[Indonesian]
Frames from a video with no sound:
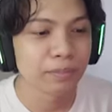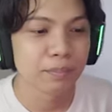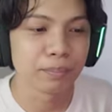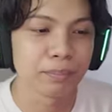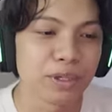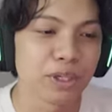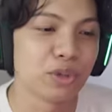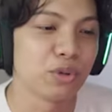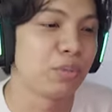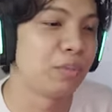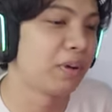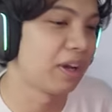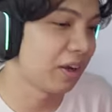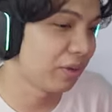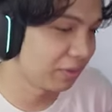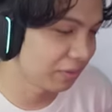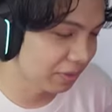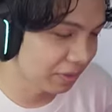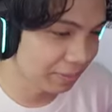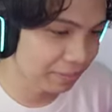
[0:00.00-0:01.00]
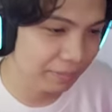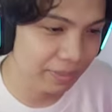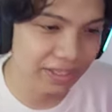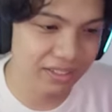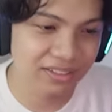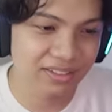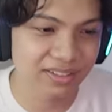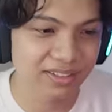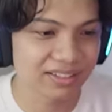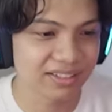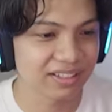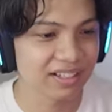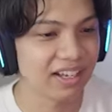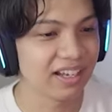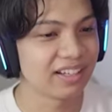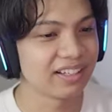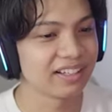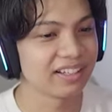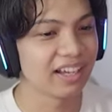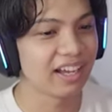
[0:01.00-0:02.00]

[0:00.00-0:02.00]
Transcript: Minum lava magic sekali